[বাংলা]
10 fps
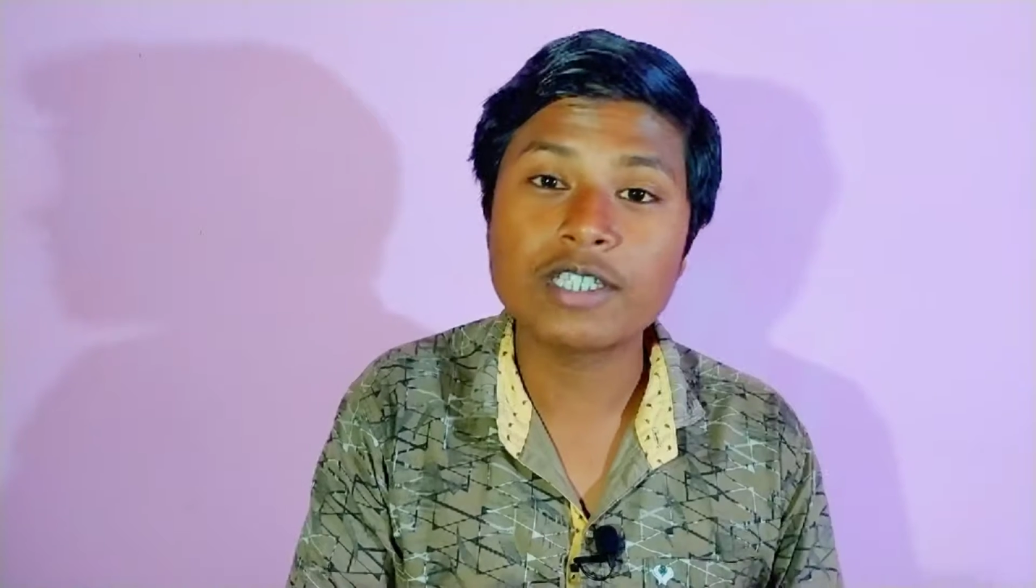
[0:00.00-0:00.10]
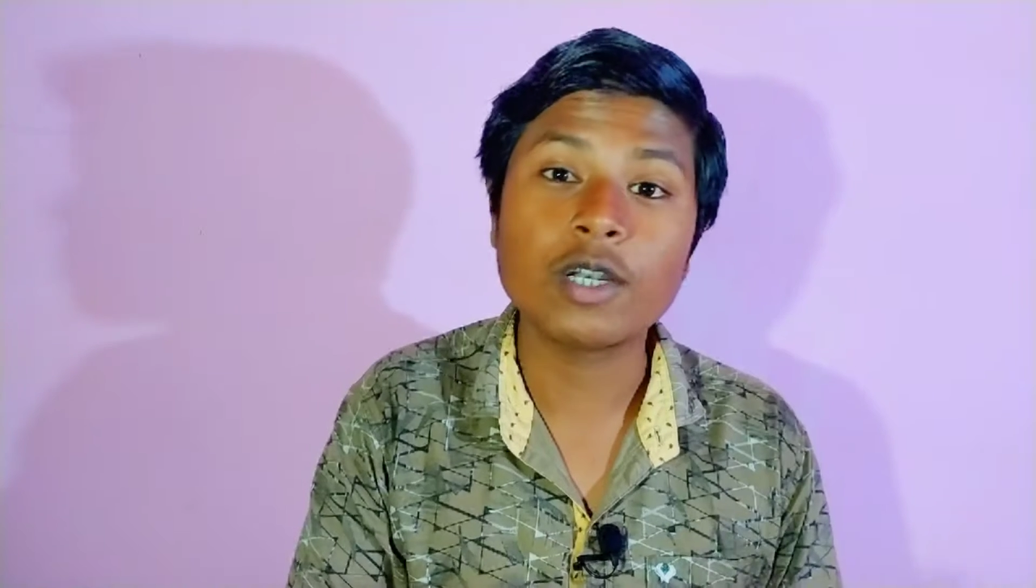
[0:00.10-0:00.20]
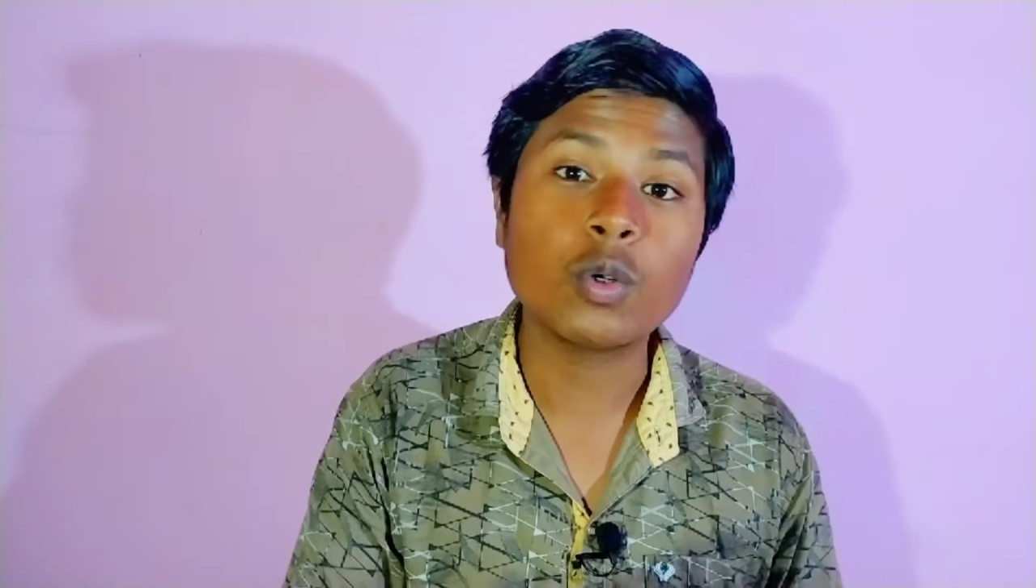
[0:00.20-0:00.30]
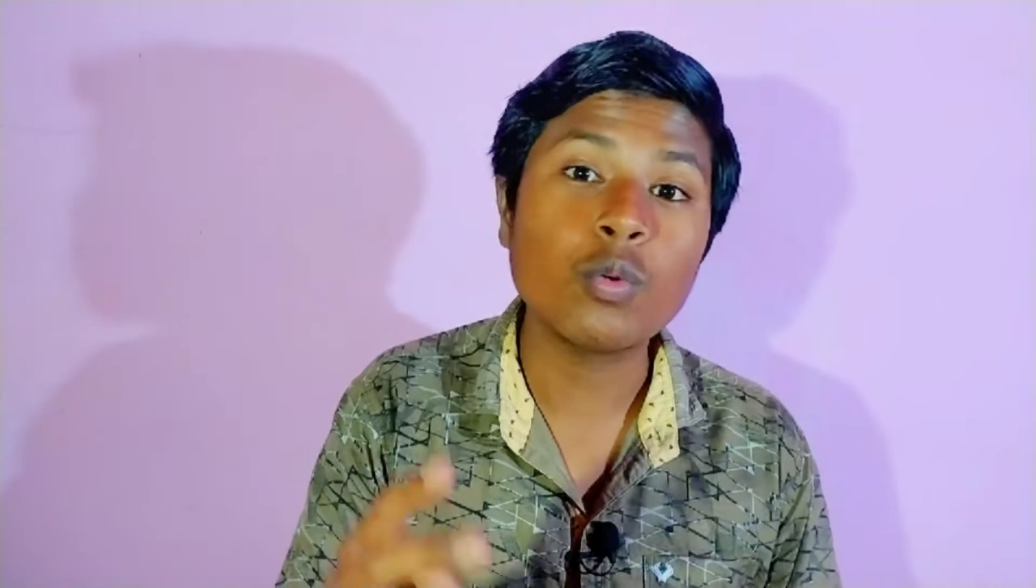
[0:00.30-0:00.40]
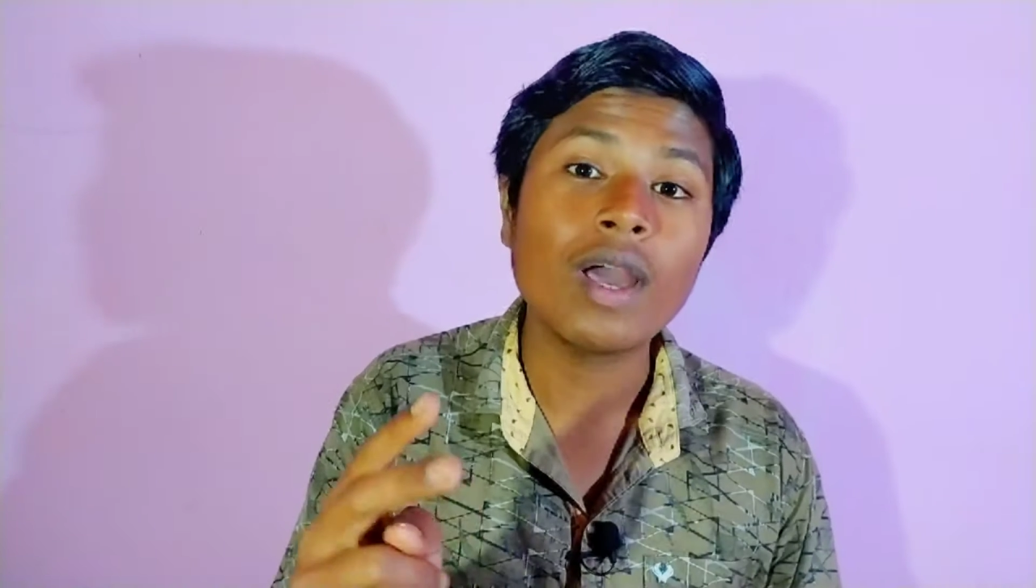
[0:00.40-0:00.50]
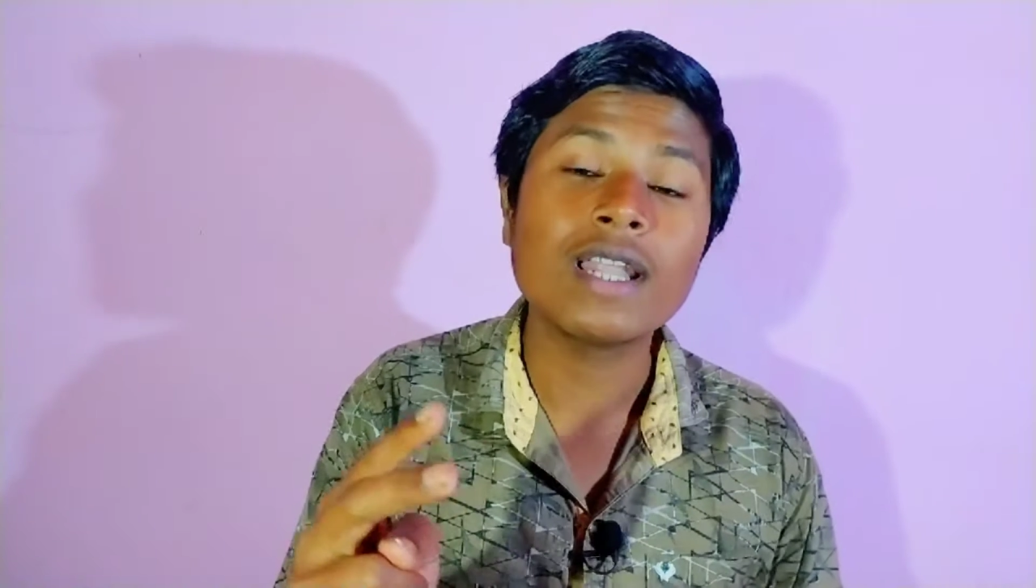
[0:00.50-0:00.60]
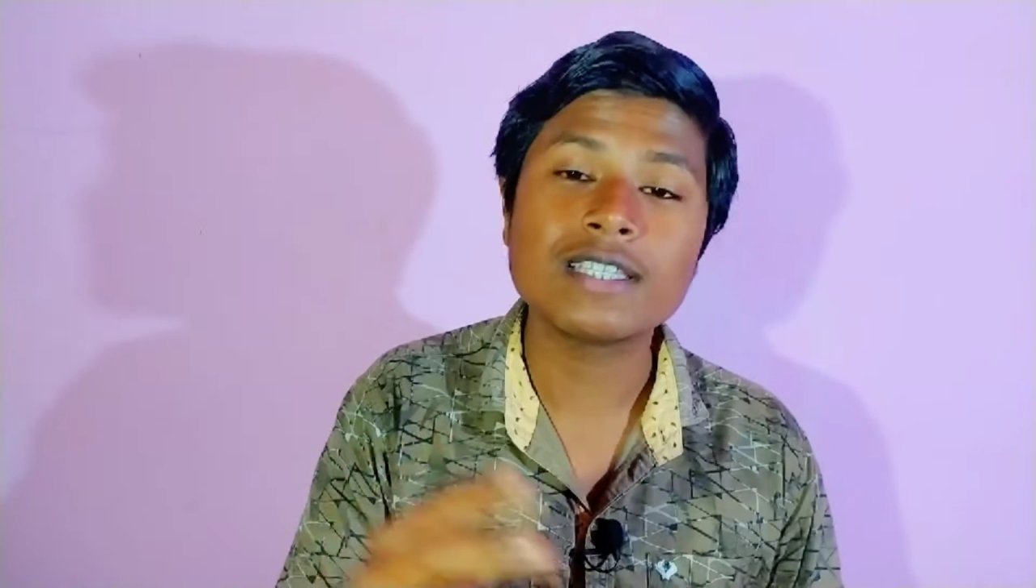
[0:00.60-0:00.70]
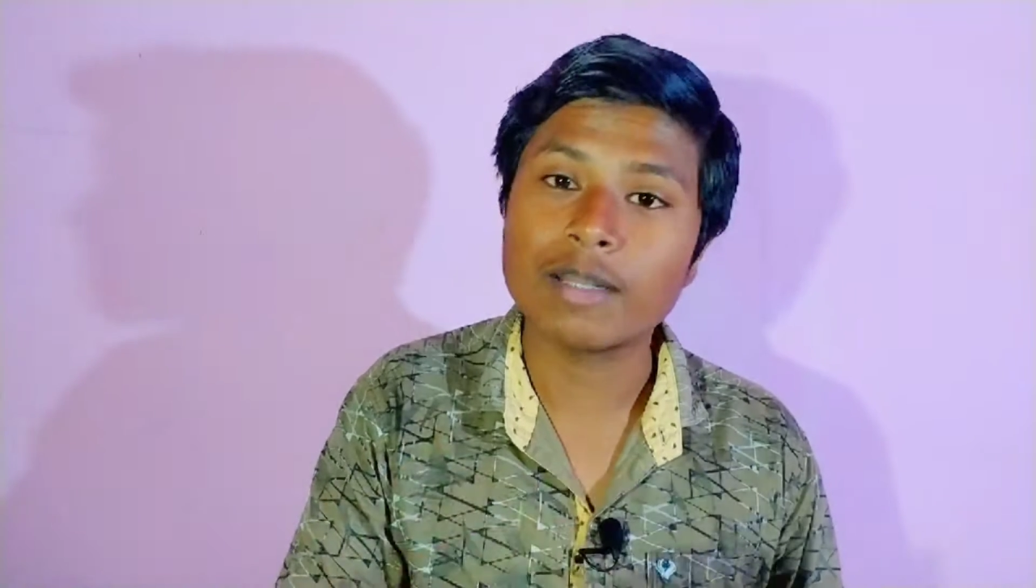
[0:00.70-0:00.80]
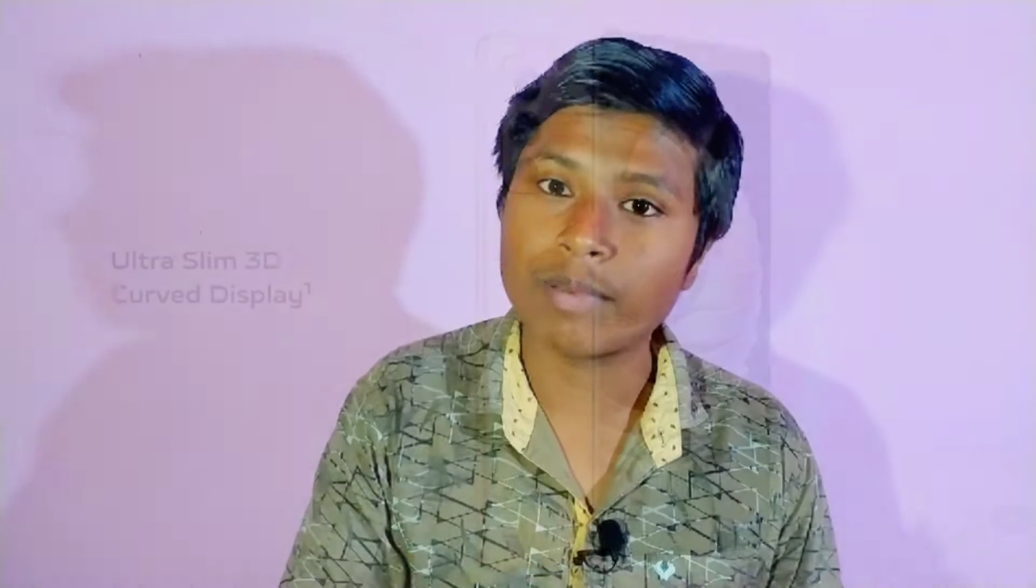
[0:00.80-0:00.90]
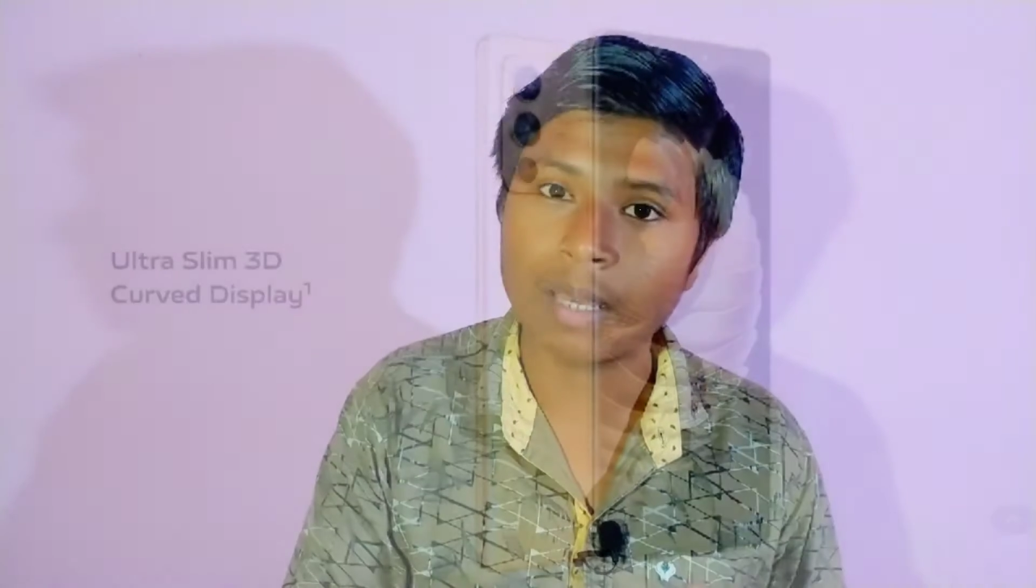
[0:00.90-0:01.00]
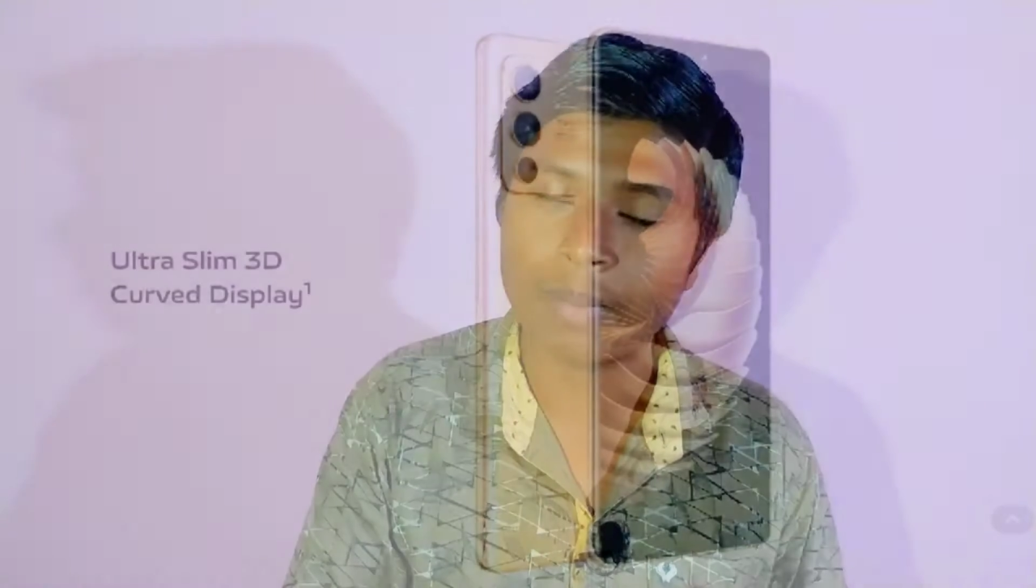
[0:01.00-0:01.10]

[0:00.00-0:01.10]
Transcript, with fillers: হয়েছে ডুয়াল সেলফি